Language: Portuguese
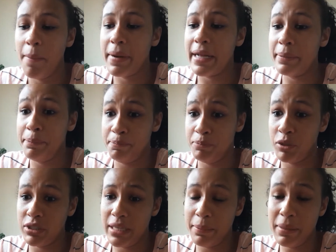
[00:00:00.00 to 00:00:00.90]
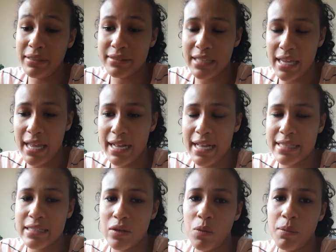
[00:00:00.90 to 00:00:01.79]
para poder manter a
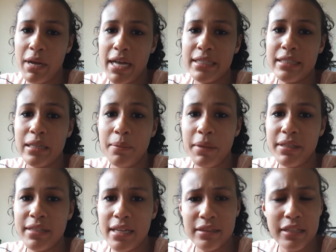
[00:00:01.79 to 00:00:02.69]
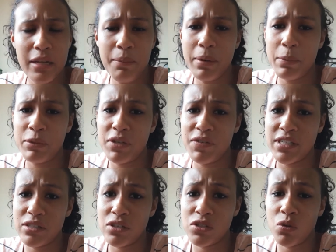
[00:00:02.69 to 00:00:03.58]
casa arrumada e também ter tempo para poder
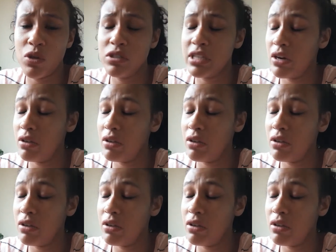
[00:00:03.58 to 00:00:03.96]
fazer outras coisas,